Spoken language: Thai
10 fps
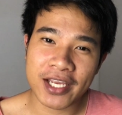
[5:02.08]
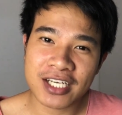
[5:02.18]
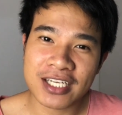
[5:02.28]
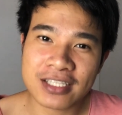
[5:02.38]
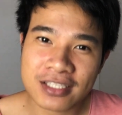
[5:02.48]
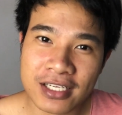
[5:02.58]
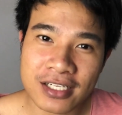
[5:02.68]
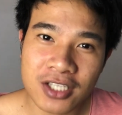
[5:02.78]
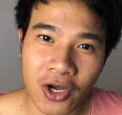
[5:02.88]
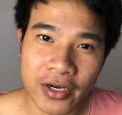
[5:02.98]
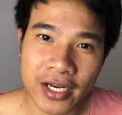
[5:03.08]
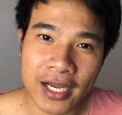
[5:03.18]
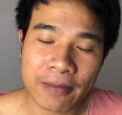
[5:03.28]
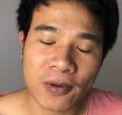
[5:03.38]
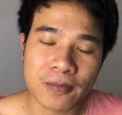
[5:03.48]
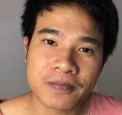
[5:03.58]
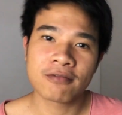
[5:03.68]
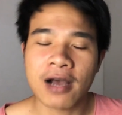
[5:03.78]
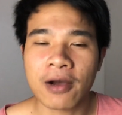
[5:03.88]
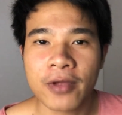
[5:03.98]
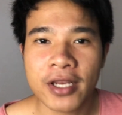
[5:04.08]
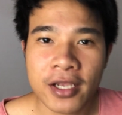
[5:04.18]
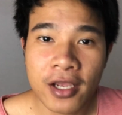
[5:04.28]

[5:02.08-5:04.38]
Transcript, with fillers: เคชัน TikTok นะครับผมฝากไว้ใน